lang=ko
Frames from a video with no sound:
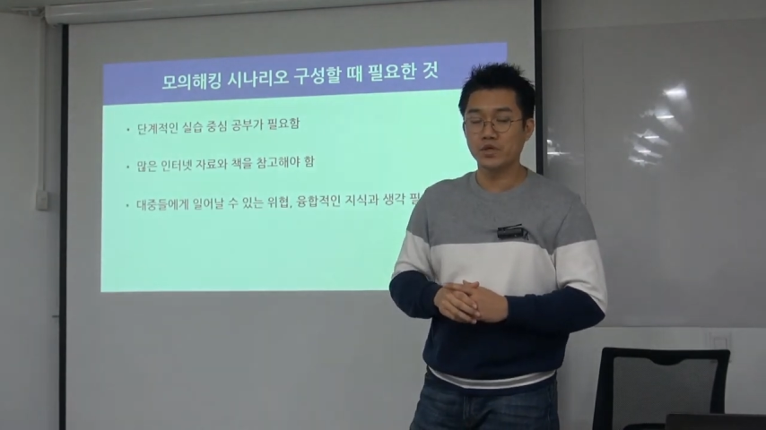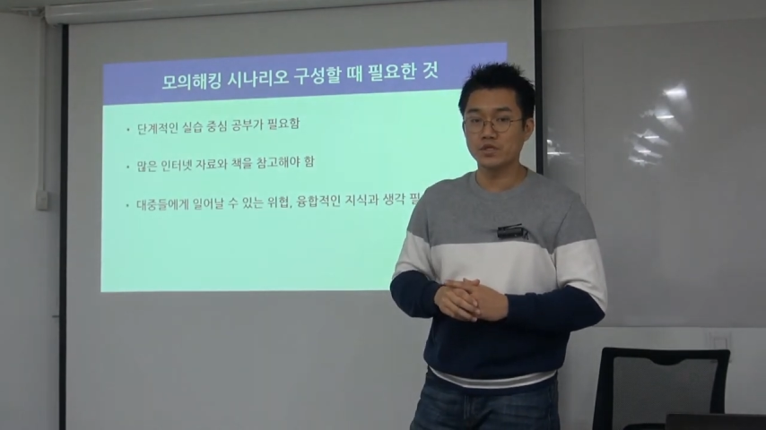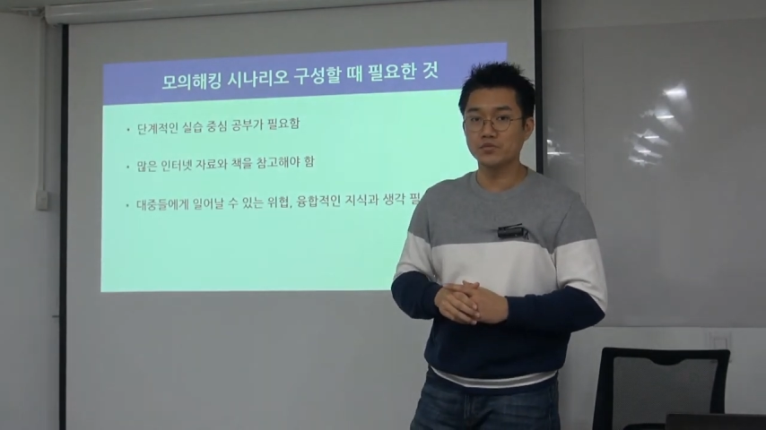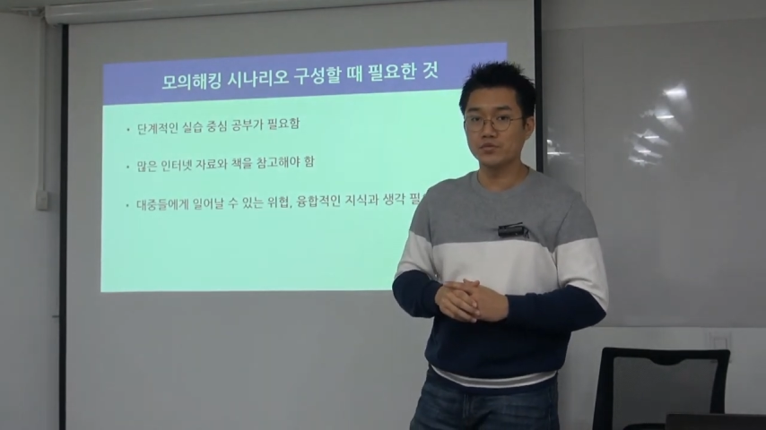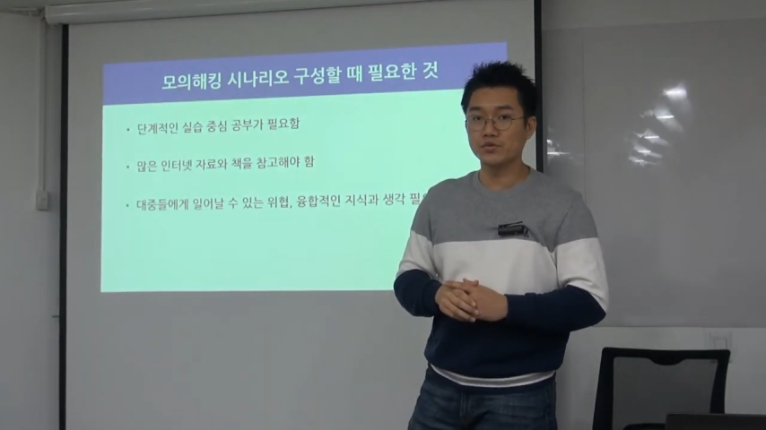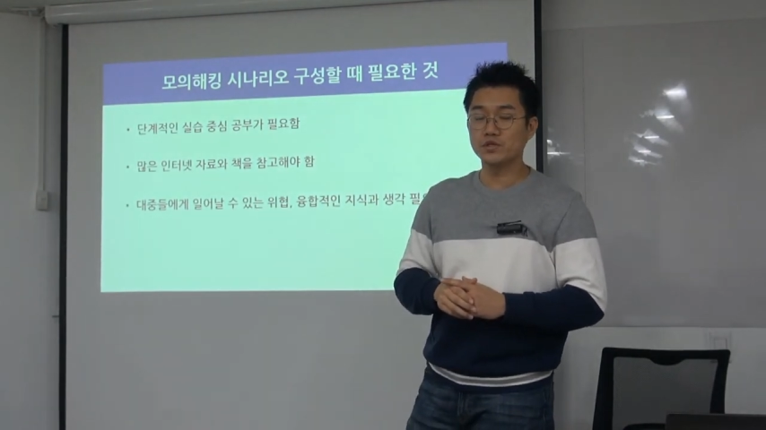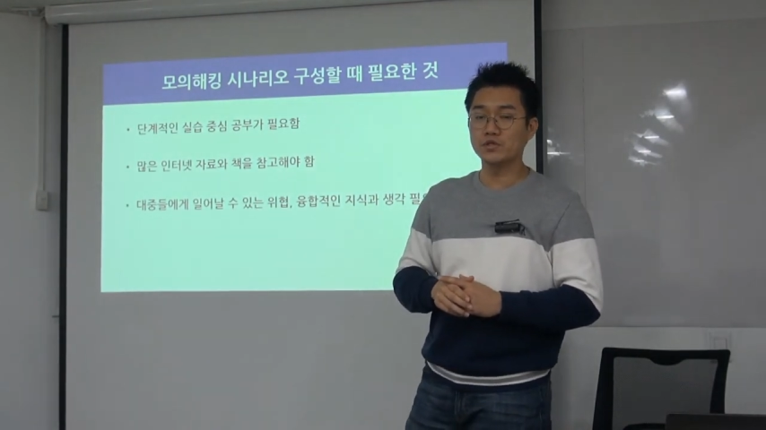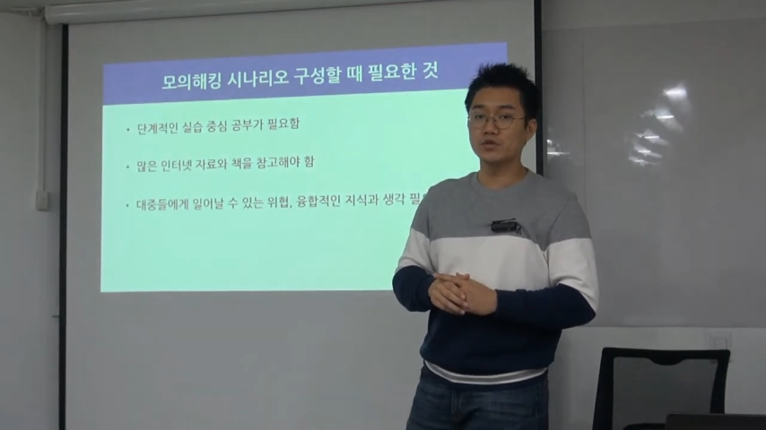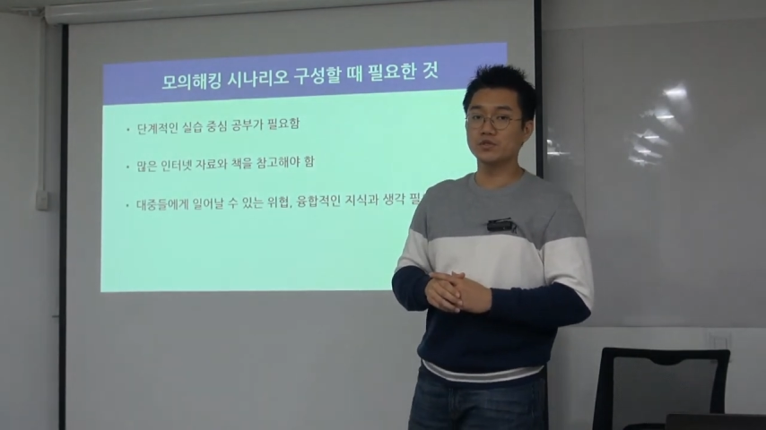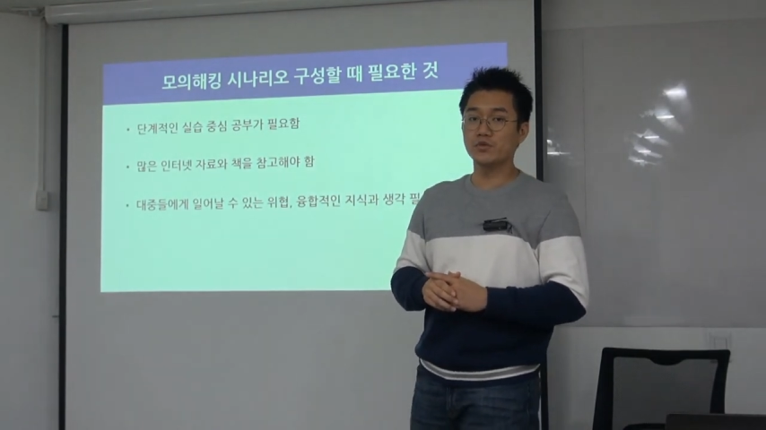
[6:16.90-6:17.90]
그 부분
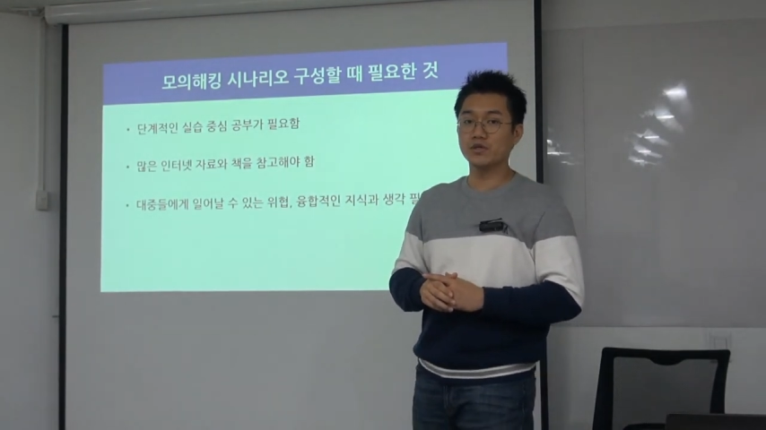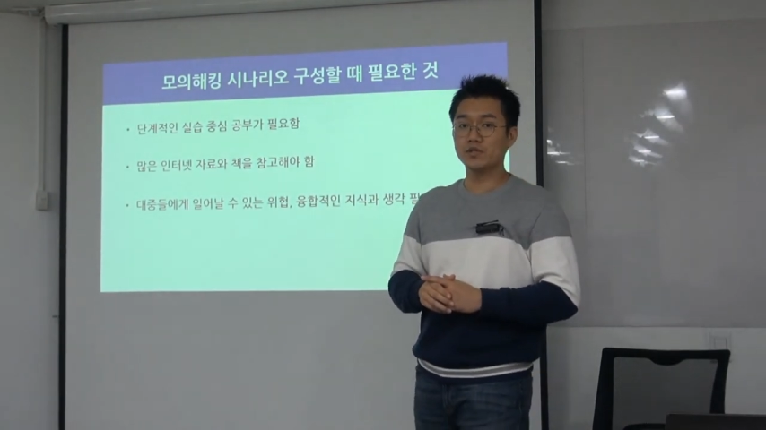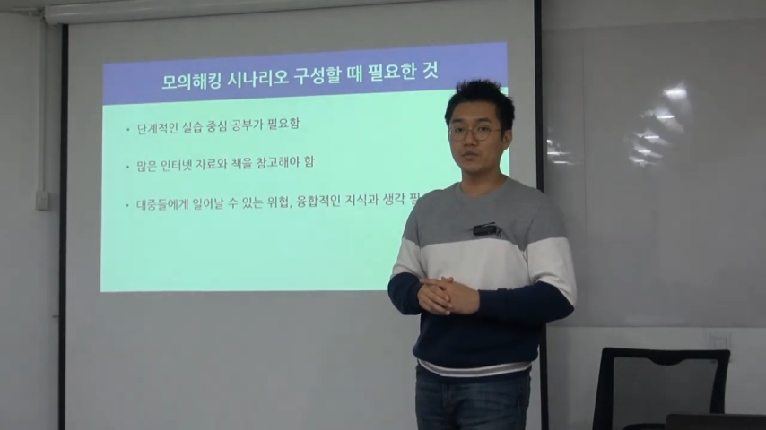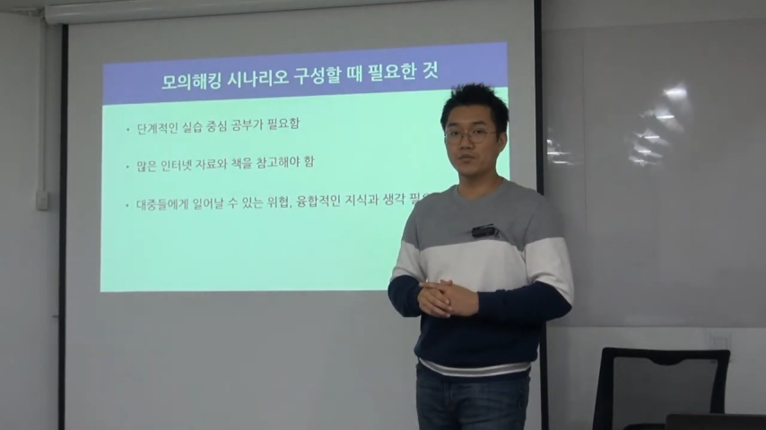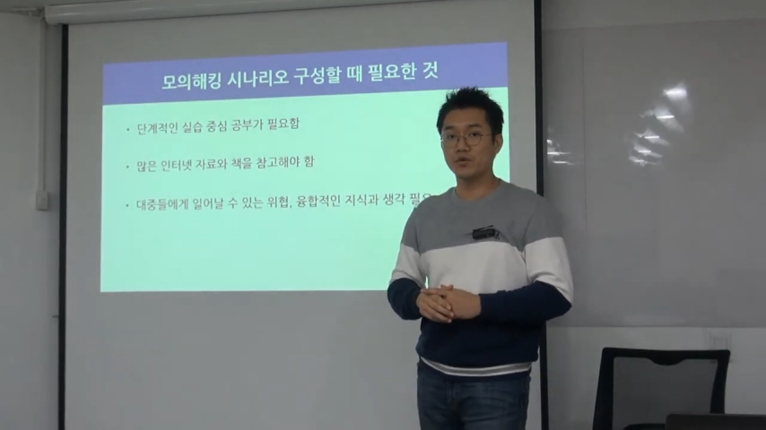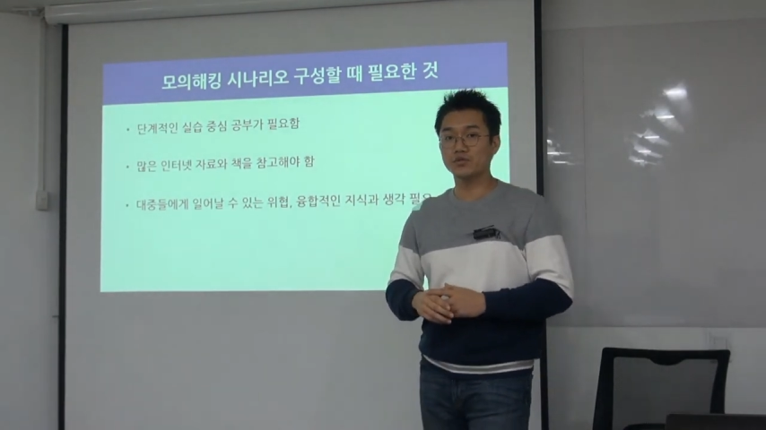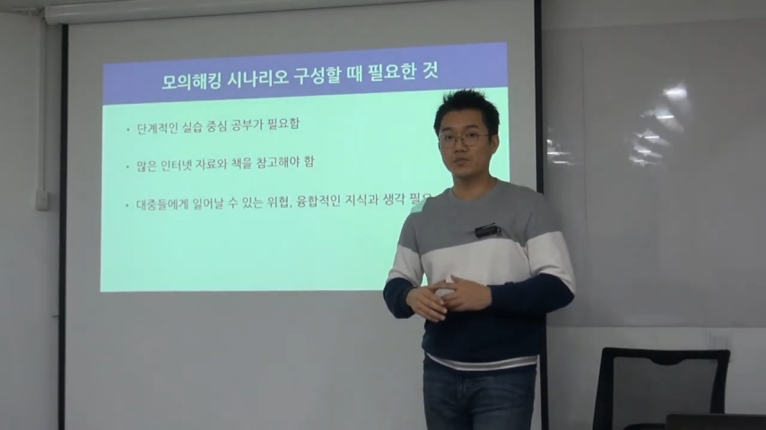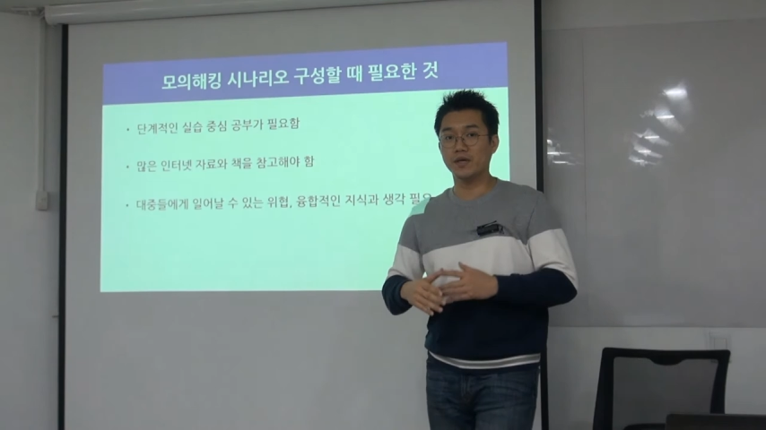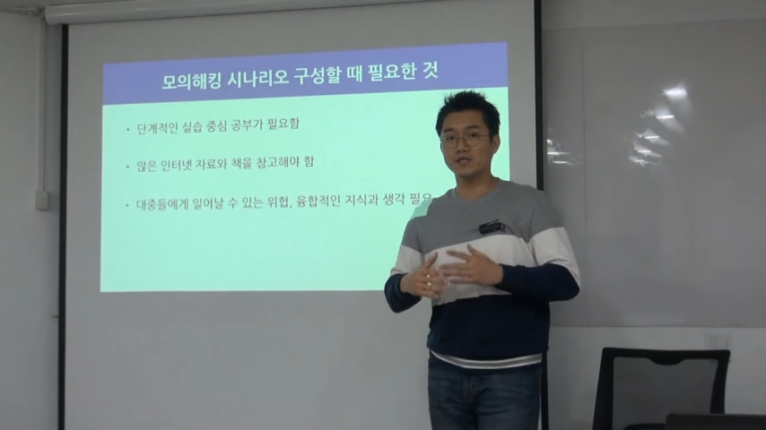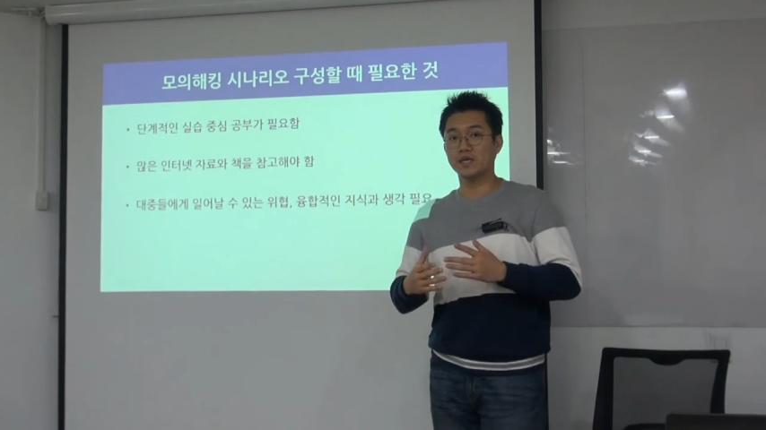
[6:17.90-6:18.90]
그것은 왜 그러냐면 평소에 많이